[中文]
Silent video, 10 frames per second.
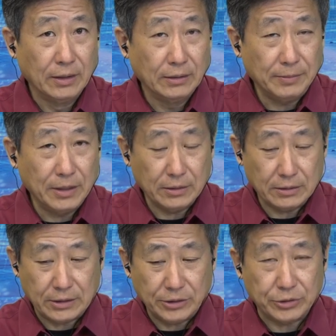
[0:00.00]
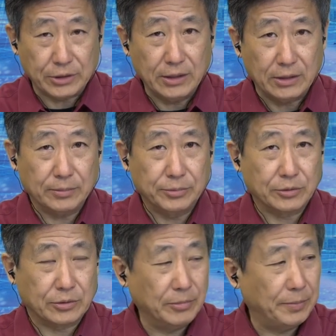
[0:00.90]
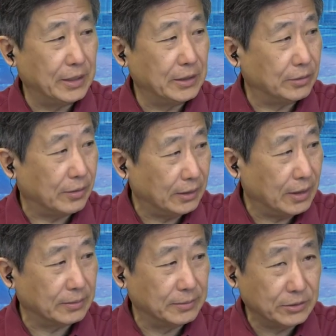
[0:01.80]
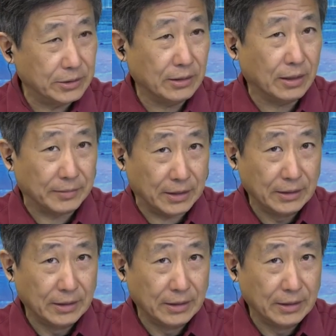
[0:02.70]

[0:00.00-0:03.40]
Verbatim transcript: 那么继续审理，那不就是什么陪审团呐，什么就这套嘛？